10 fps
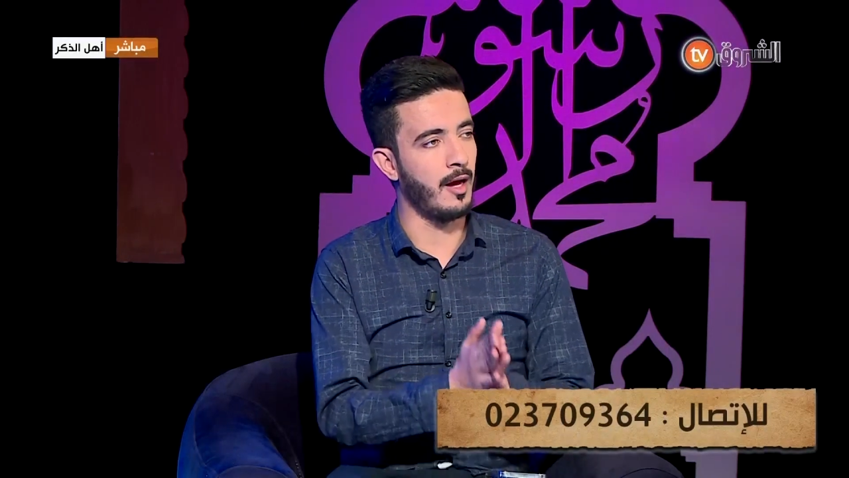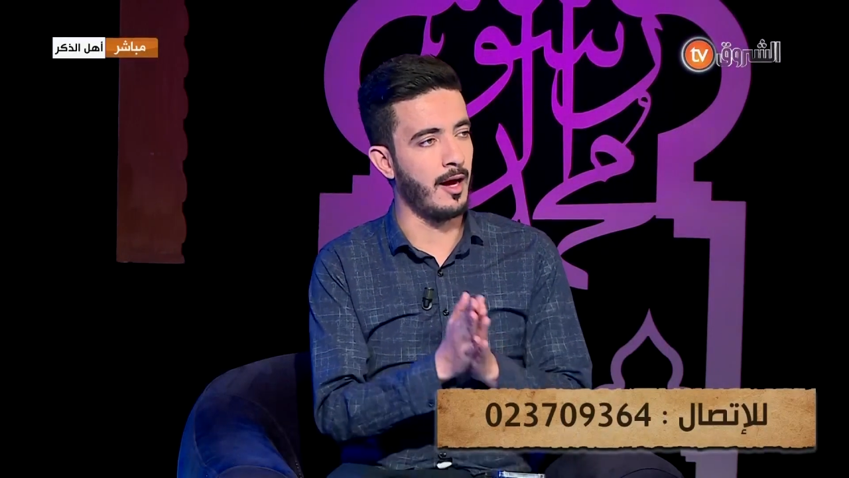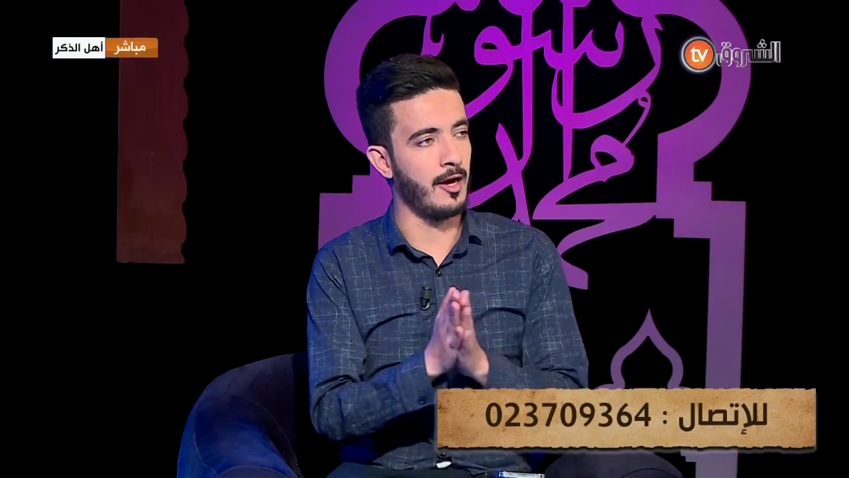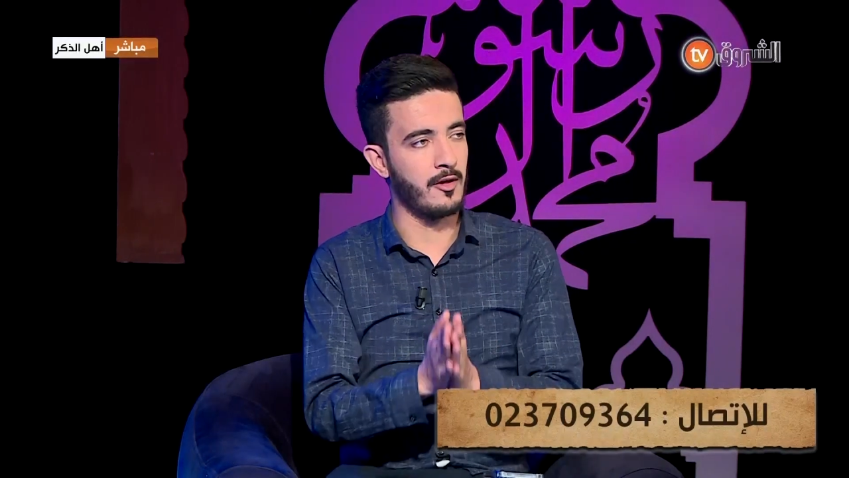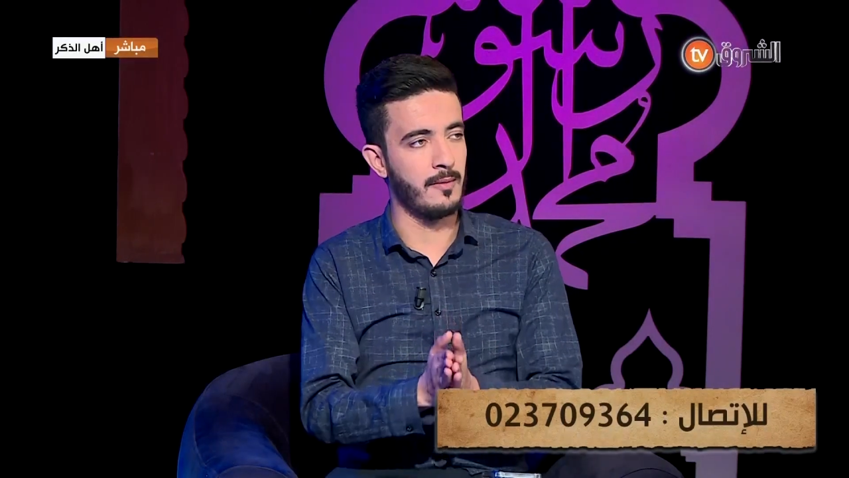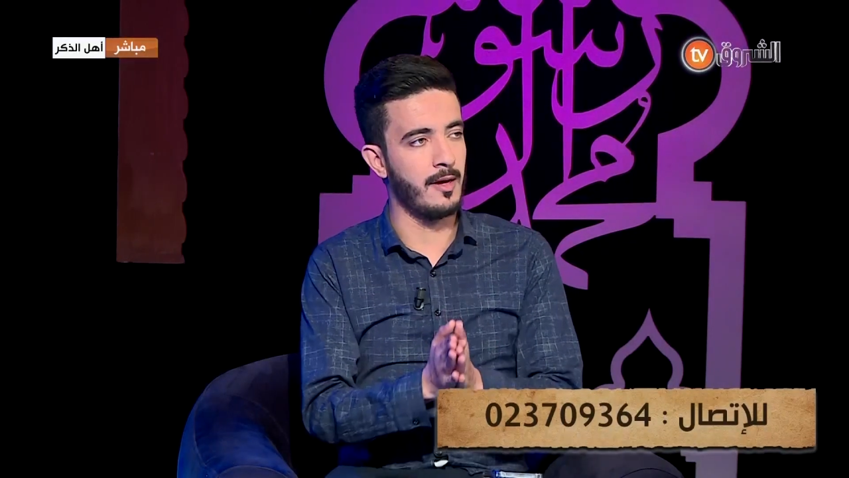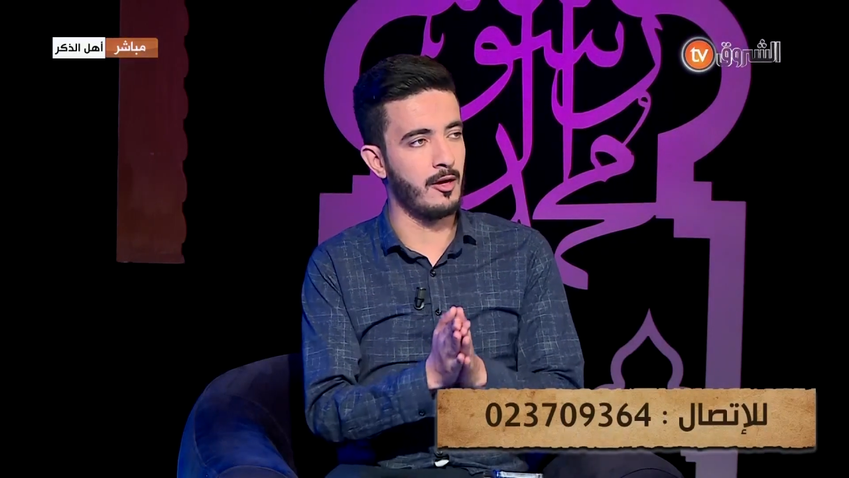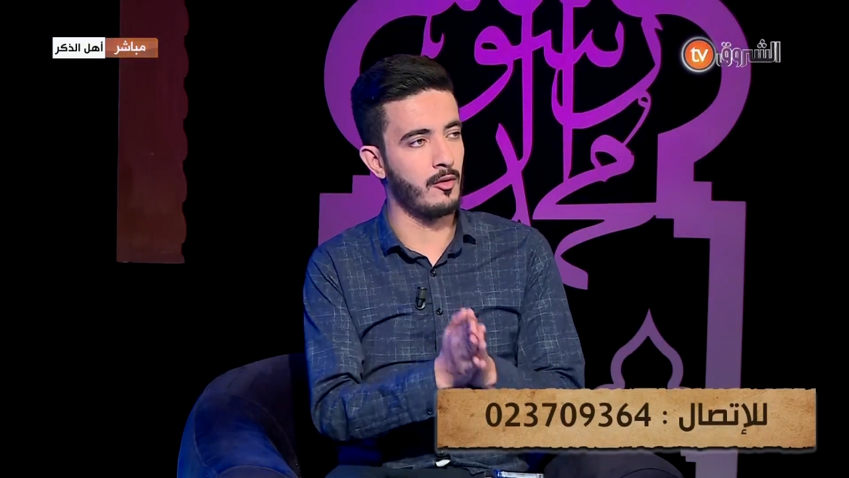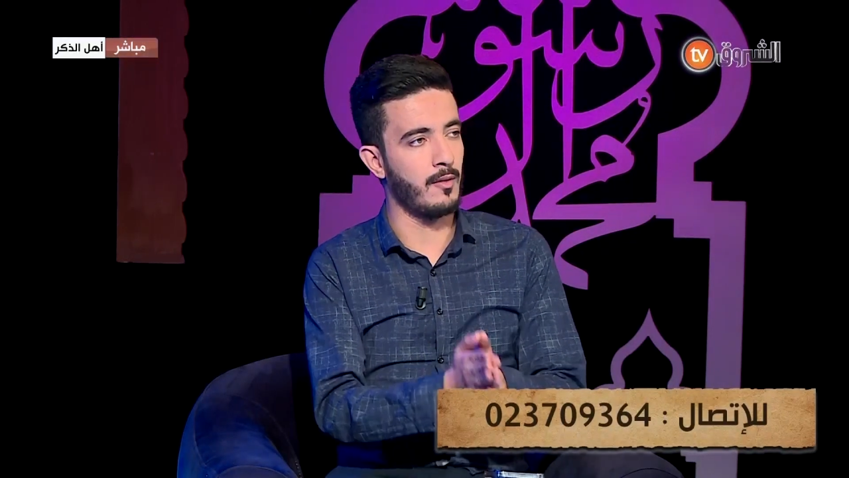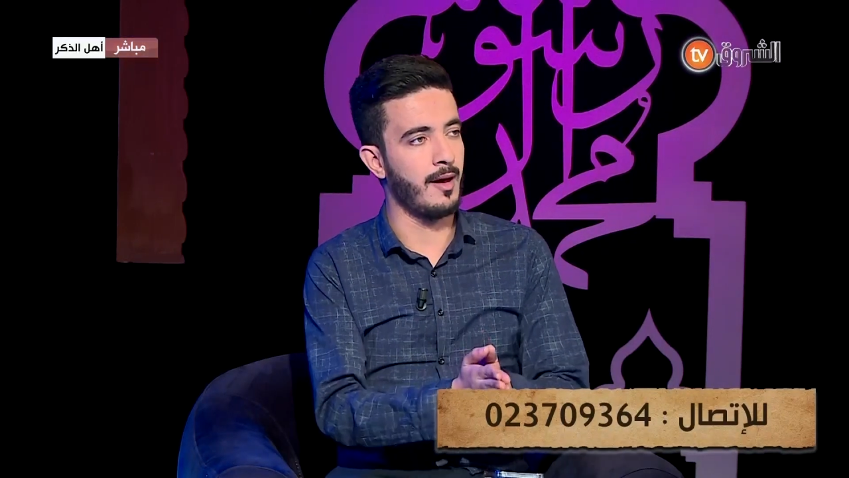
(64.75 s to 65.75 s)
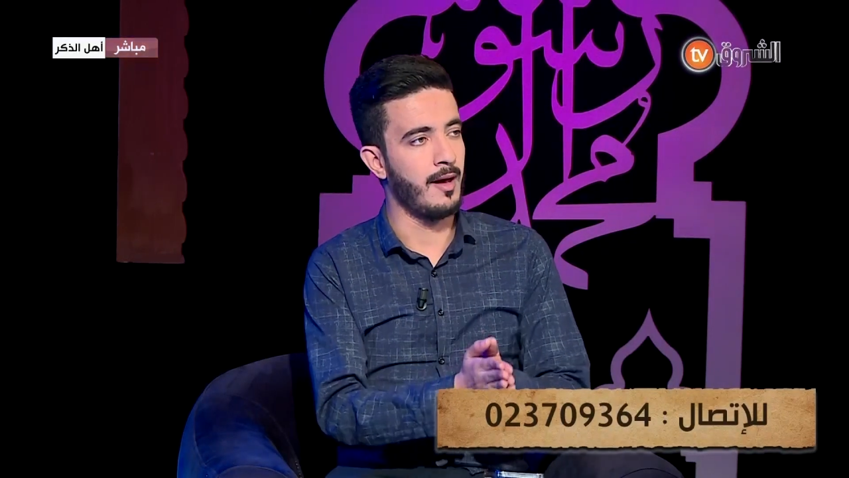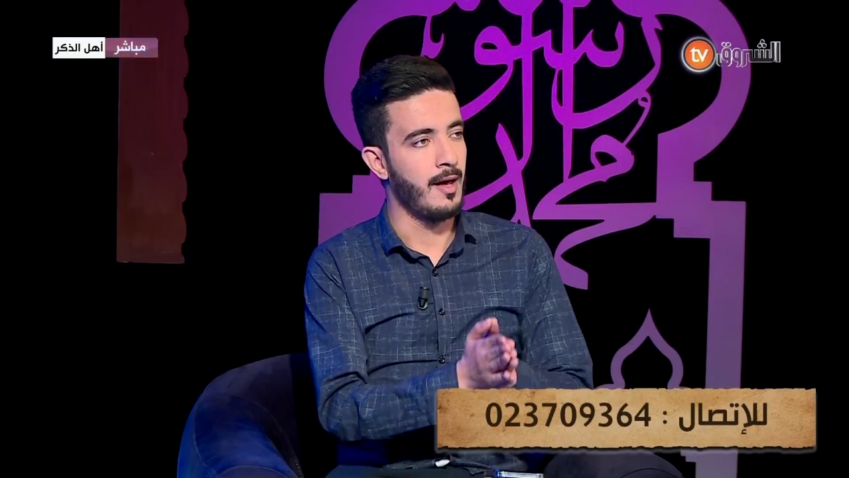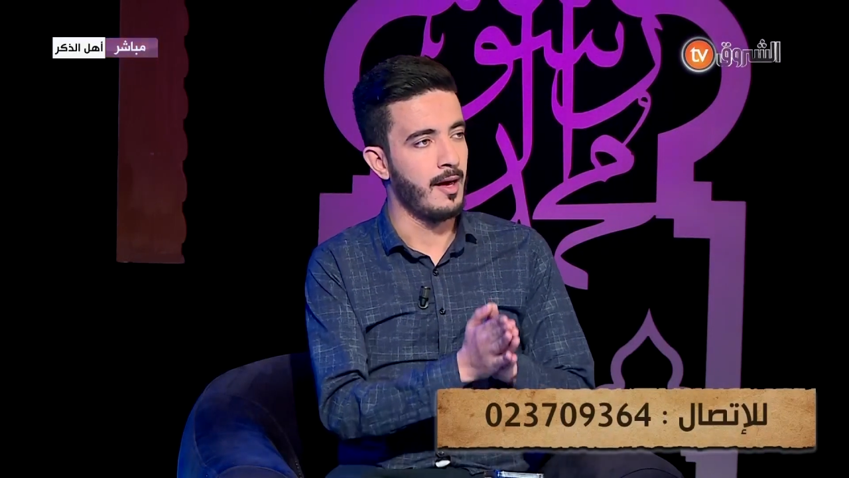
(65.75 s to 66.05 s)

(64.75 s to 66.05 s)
هذا المال هو